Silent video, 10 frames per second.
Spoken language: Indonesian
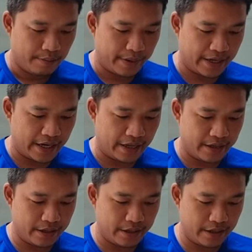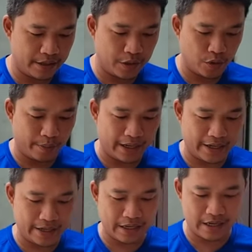bedanya hidung
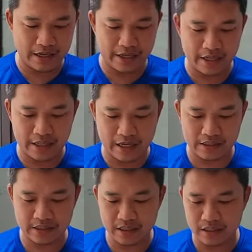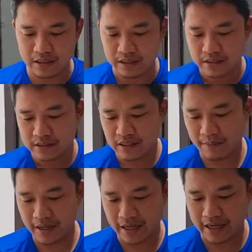meler karena dehidrasi
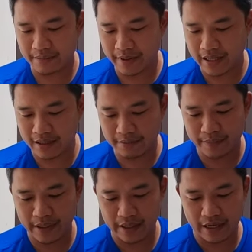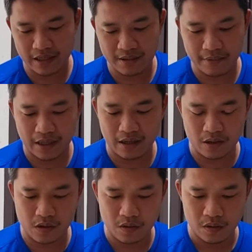sama karena pilek beneran gimana
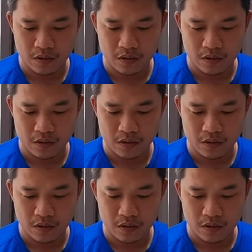kok?